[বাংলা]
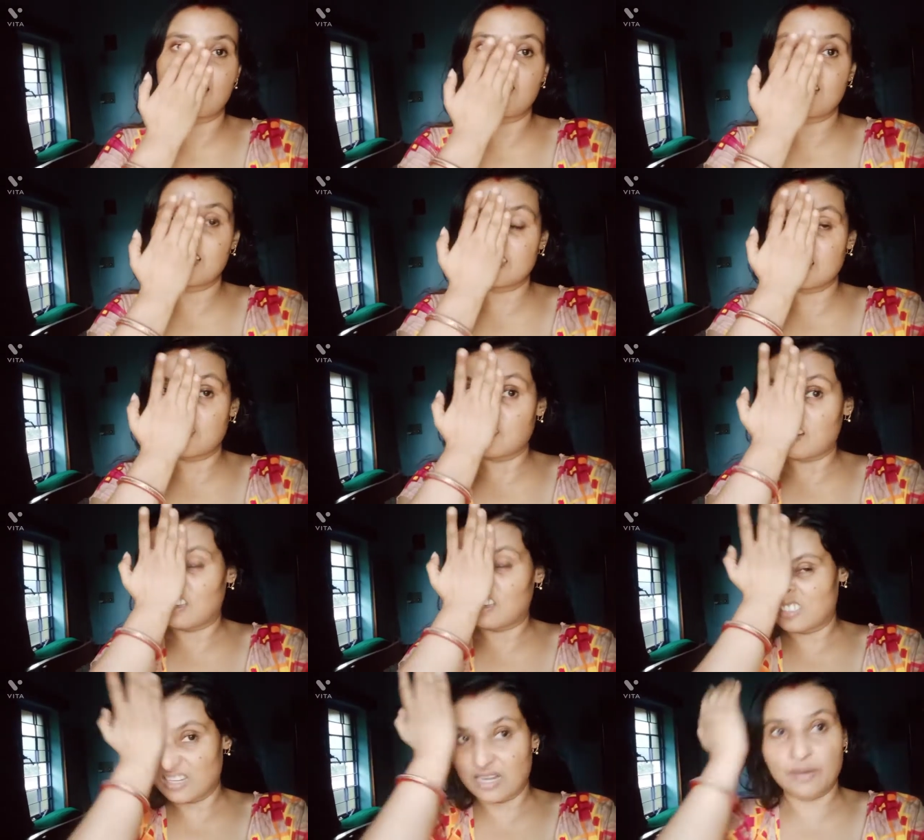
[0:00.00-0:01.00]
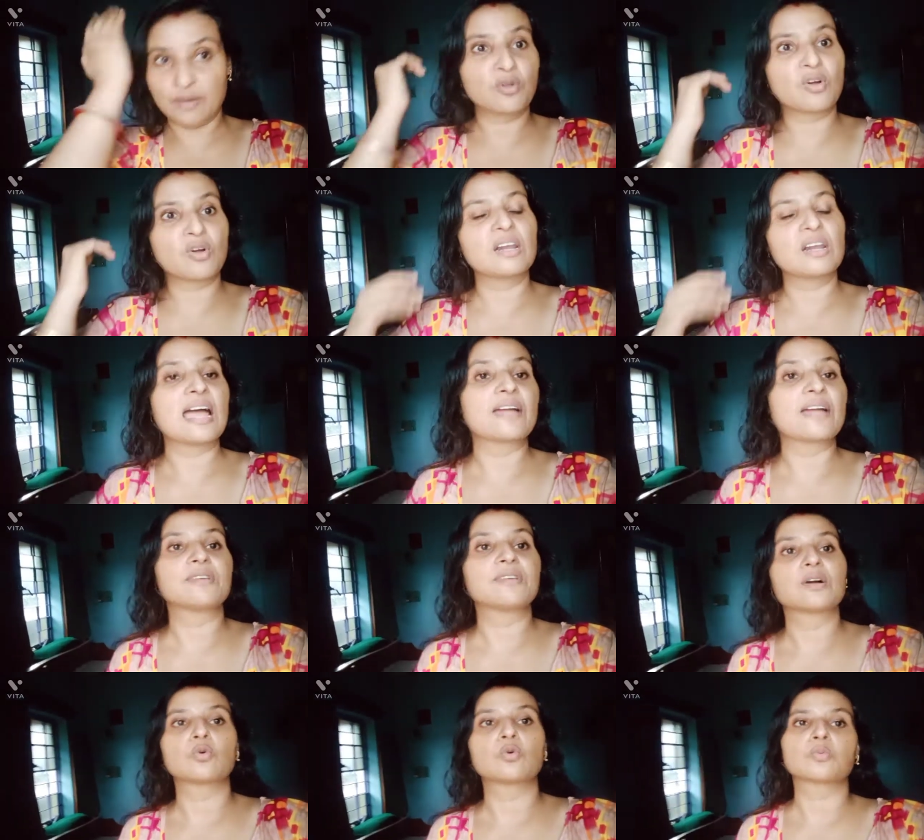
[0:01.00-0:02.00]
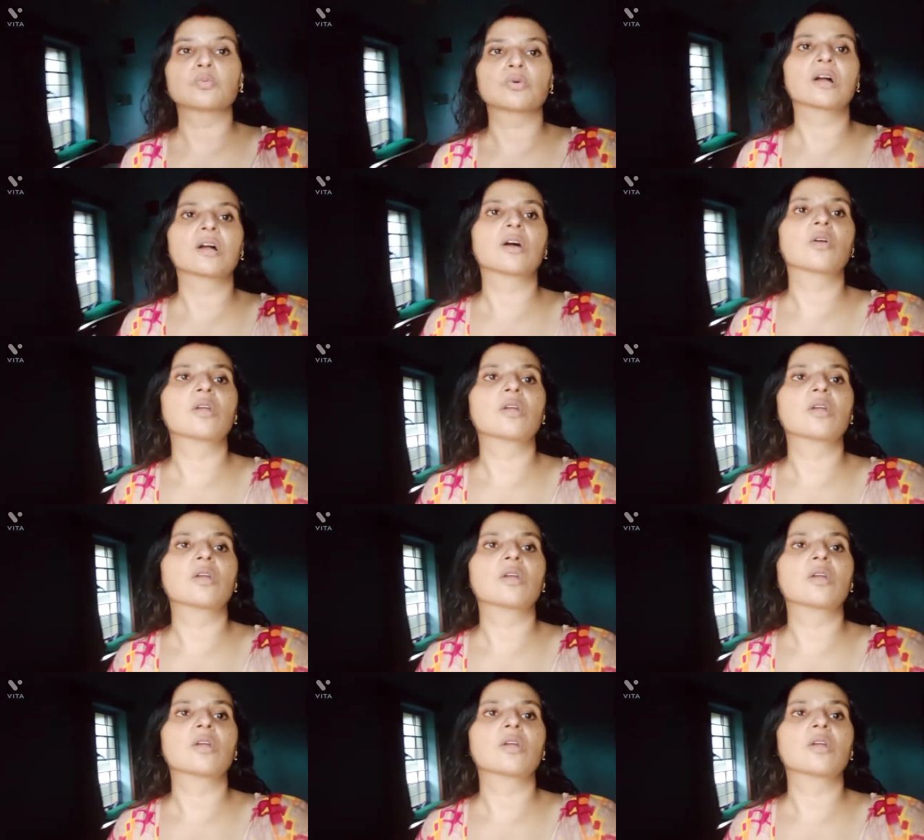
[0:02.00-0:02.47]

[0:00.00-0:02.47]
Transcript: আছে তো আজকে আমিও আর লাইভটা করব না কারণ